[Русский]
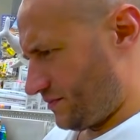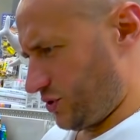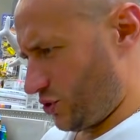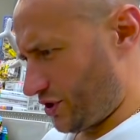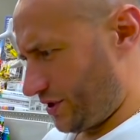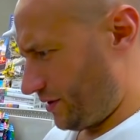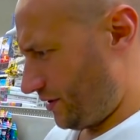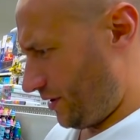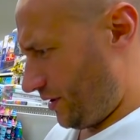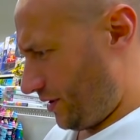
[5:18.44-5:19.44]
Слушай,
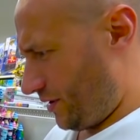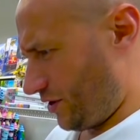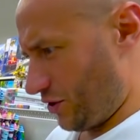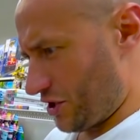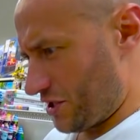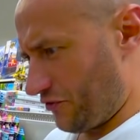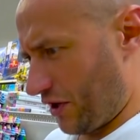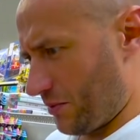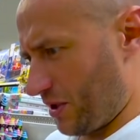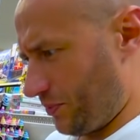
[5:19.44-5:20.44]
ты ее даже если в
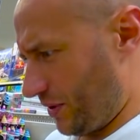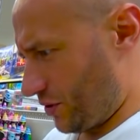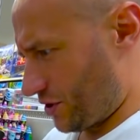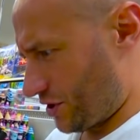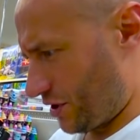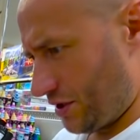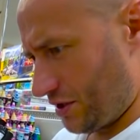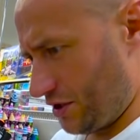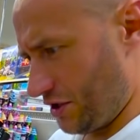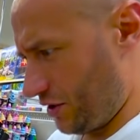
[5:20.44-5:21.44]
карман положишь,
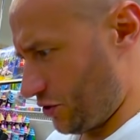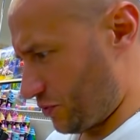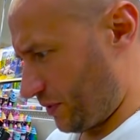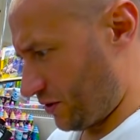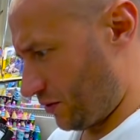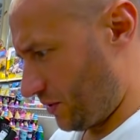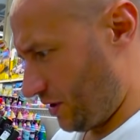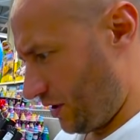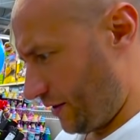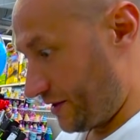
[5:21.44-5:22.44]
не найдешь потом.
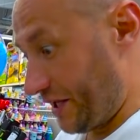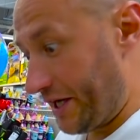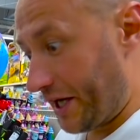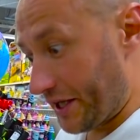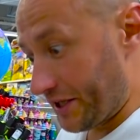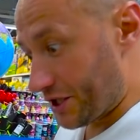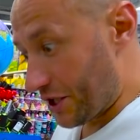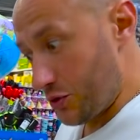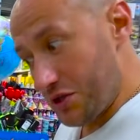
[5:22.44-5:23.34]
Да и карандашей у